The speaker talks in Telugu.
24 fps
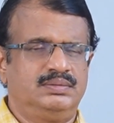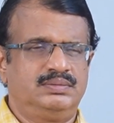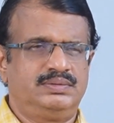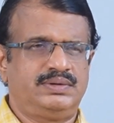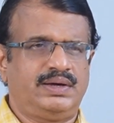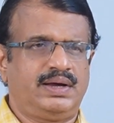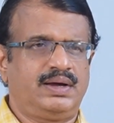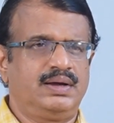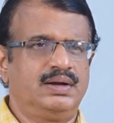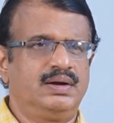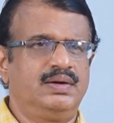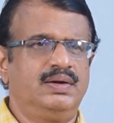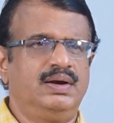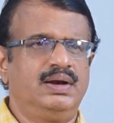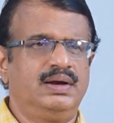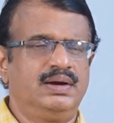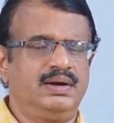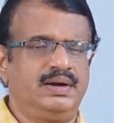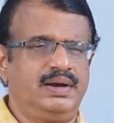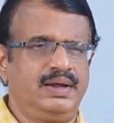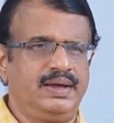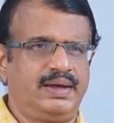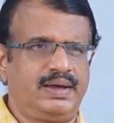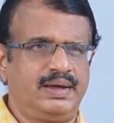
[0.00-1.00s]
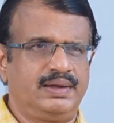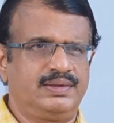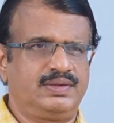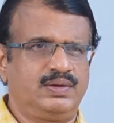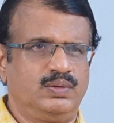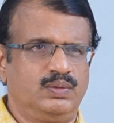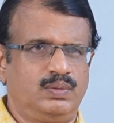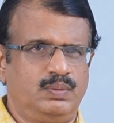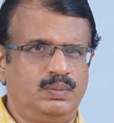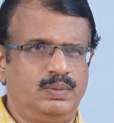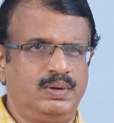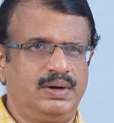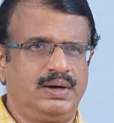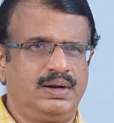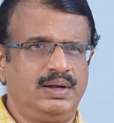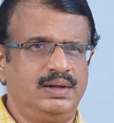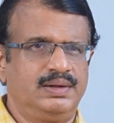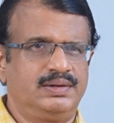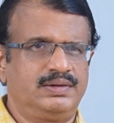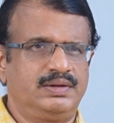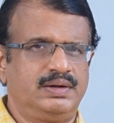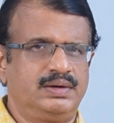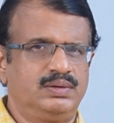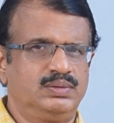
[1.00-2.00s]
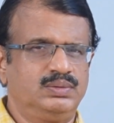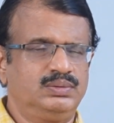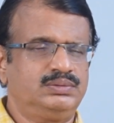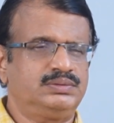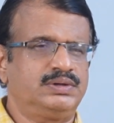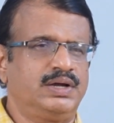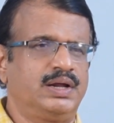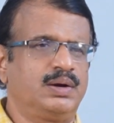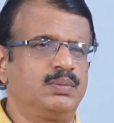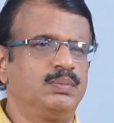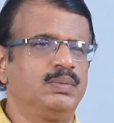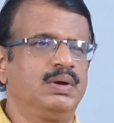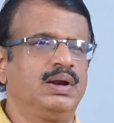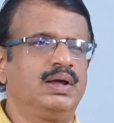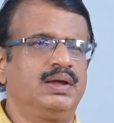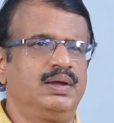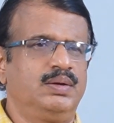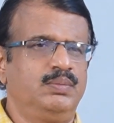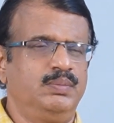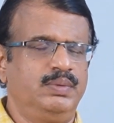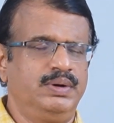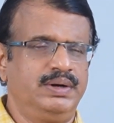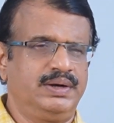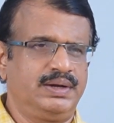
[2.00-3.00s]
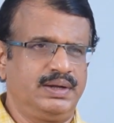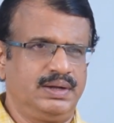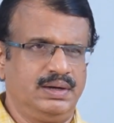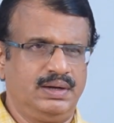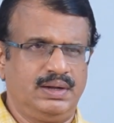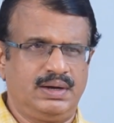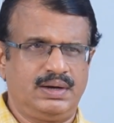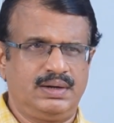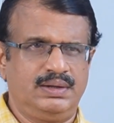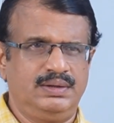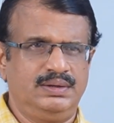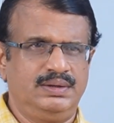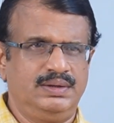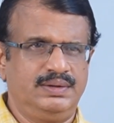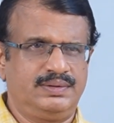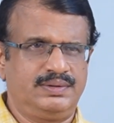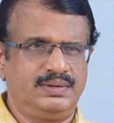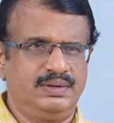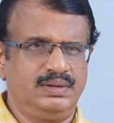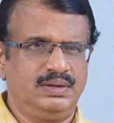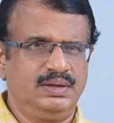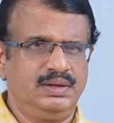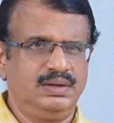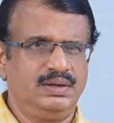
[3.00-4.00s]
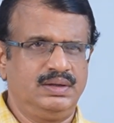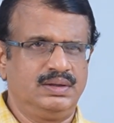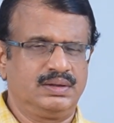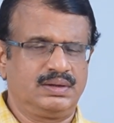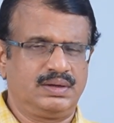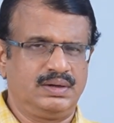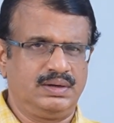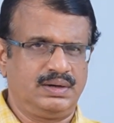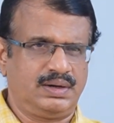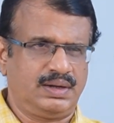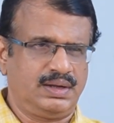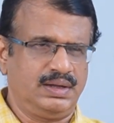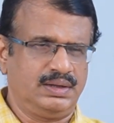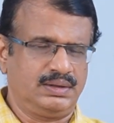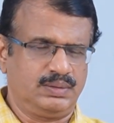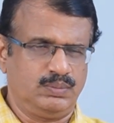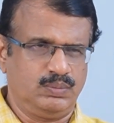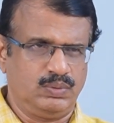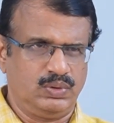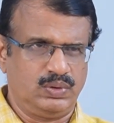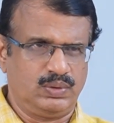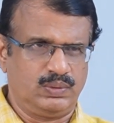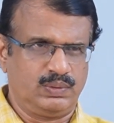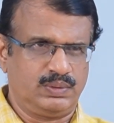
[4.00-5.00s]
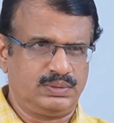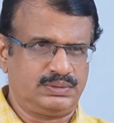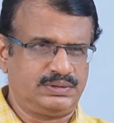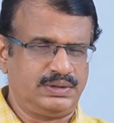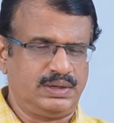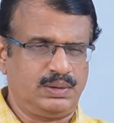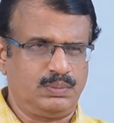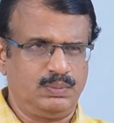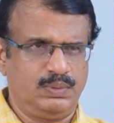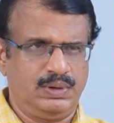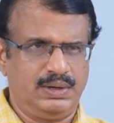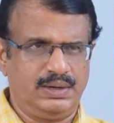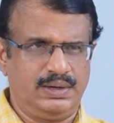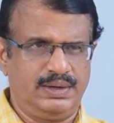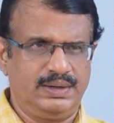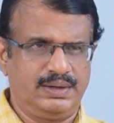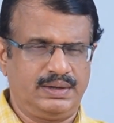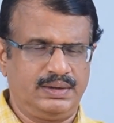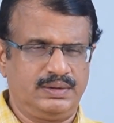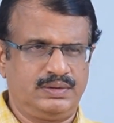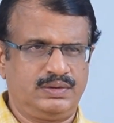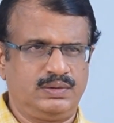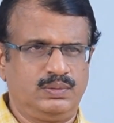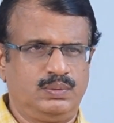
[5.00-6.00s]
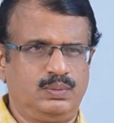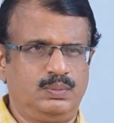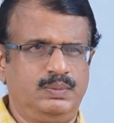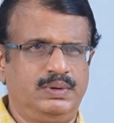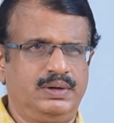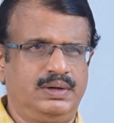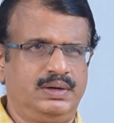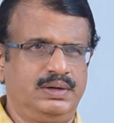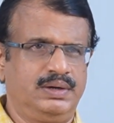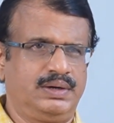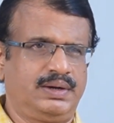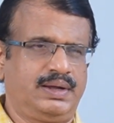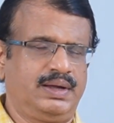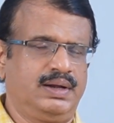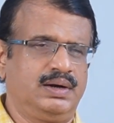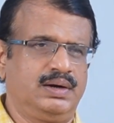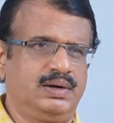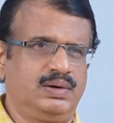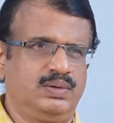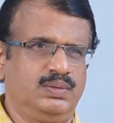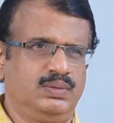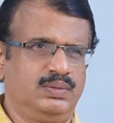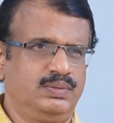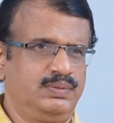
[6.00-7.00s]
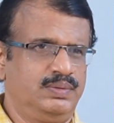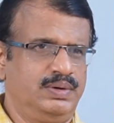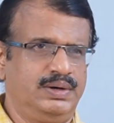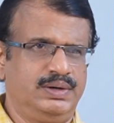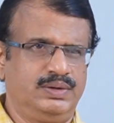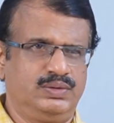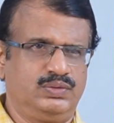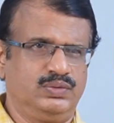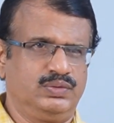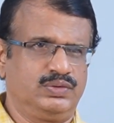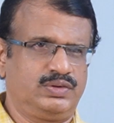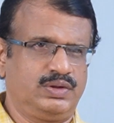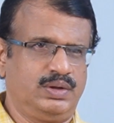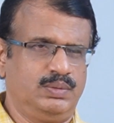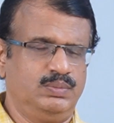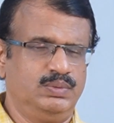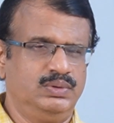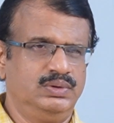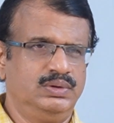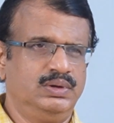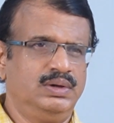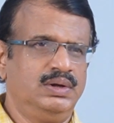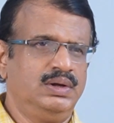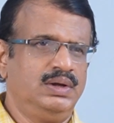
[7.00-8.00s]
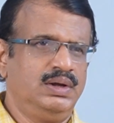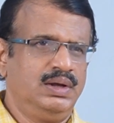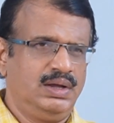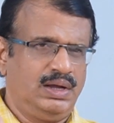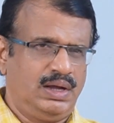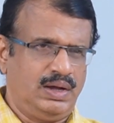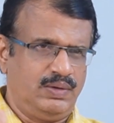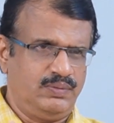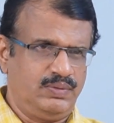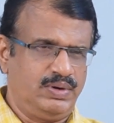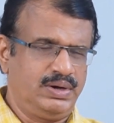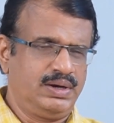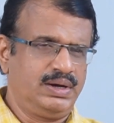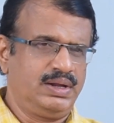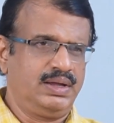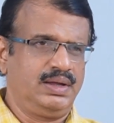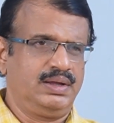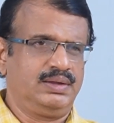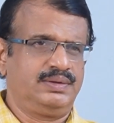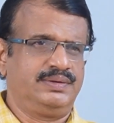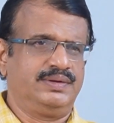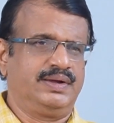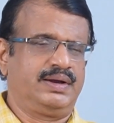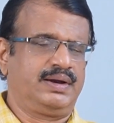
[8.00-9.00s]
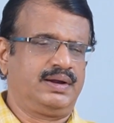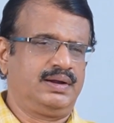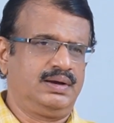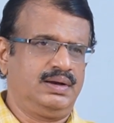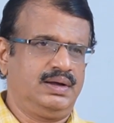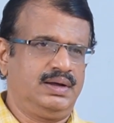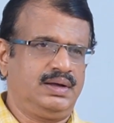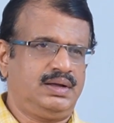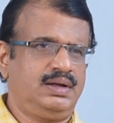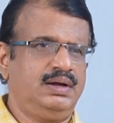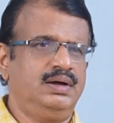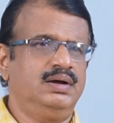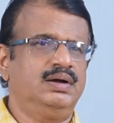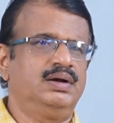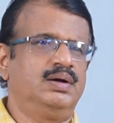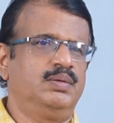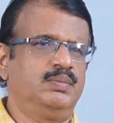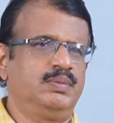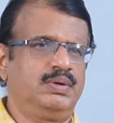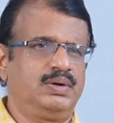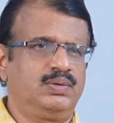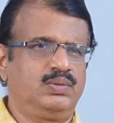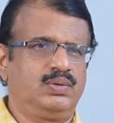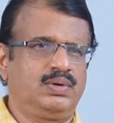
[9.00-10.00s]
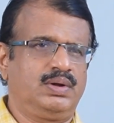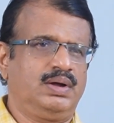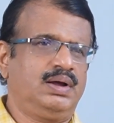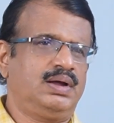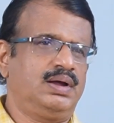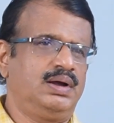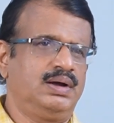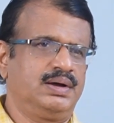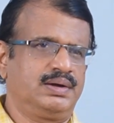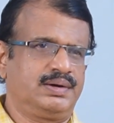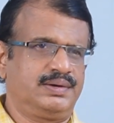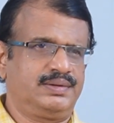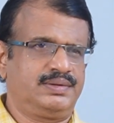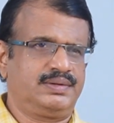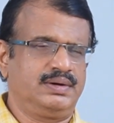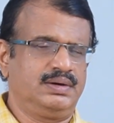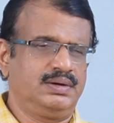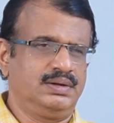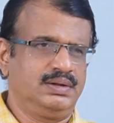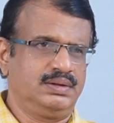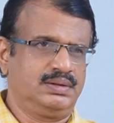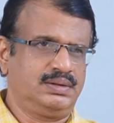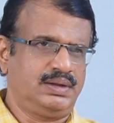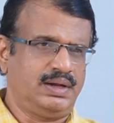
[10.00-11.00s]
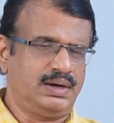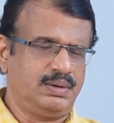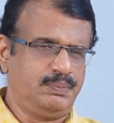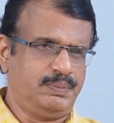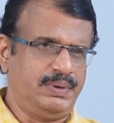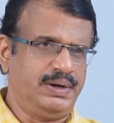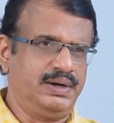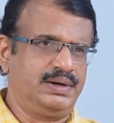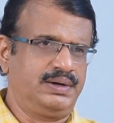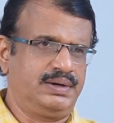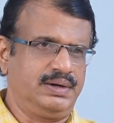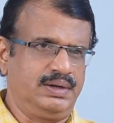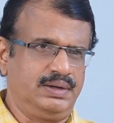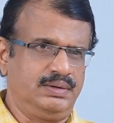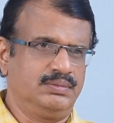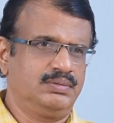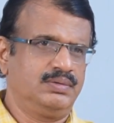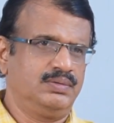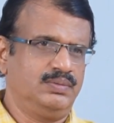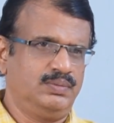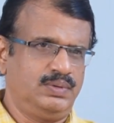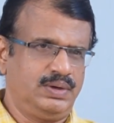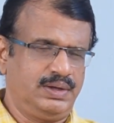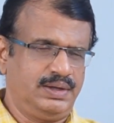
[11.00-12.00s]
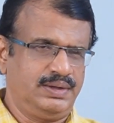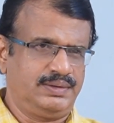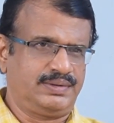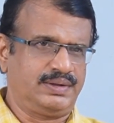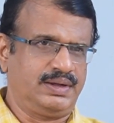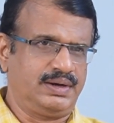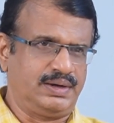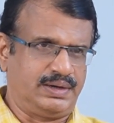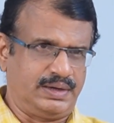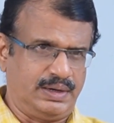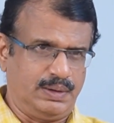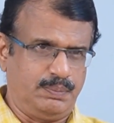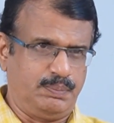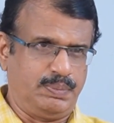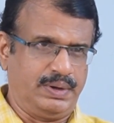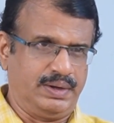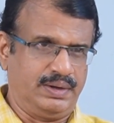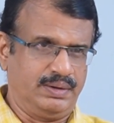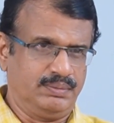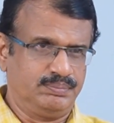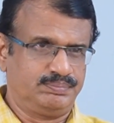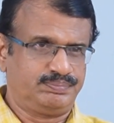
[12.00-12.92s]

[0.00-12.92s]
జగన్ వెళ్ళి డీకే శివకుమార్ని కలిశాడు షర్మిల ఈ మీటింగ్ని అరేంజ్ చేసింది ఎందుకంటే గతంలో కూడా షర్మిల డీకే శివకుమార్ ఇంటికి వెళ్ళడం ఇవన్నీ చూసాము అవన్నీ జరిగినాక ఆమె కూడా కాంగ్రెస్ తన పార్టీ వైఎస్ఆర్టీపీ